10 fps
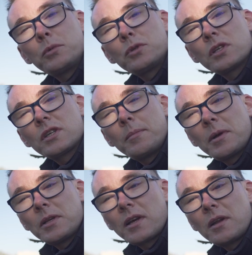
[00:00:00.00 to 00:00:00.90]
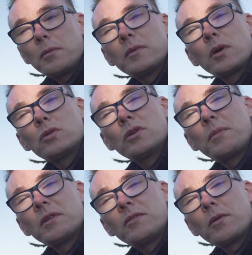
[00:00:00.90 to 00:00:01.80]
puszczać kampanię reklamową na różnych
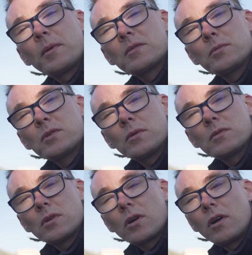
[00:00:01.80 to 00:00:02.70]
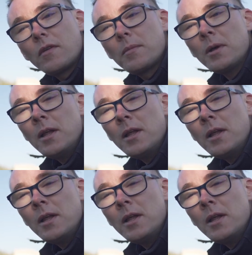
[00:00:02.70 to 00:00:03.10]
platformach z muzyką stokową,